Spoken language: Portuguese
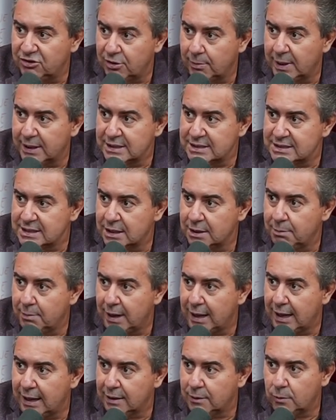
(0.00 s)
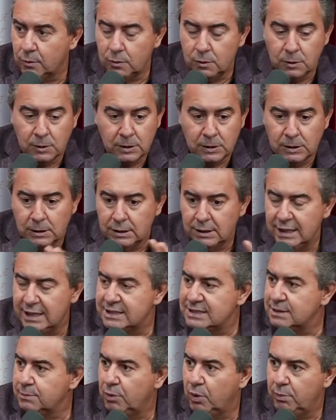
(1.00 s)
chamada Sermaco.
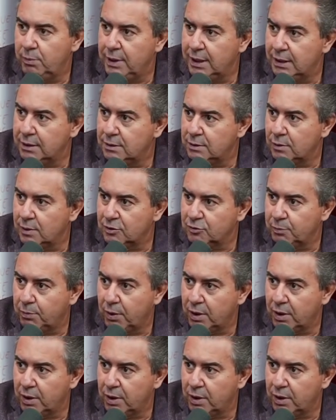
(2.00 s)
Nesse momento, as